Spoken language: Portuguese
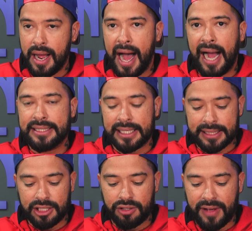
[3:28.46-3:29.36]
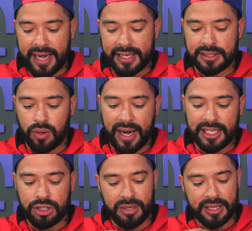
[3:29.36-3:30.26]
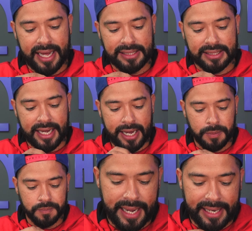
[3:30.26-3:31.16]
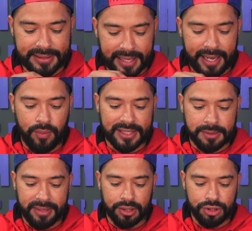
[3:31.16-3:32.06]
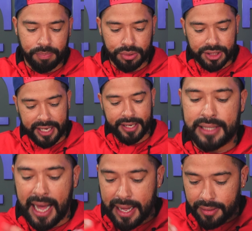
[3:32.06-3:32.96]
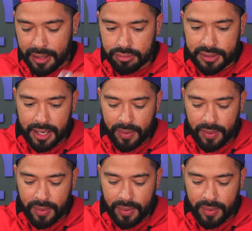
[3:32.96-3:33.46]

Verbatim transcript: Aí já tem a diferença. O Redmi 10C, ele tem USB do tipo C, tá? Não tem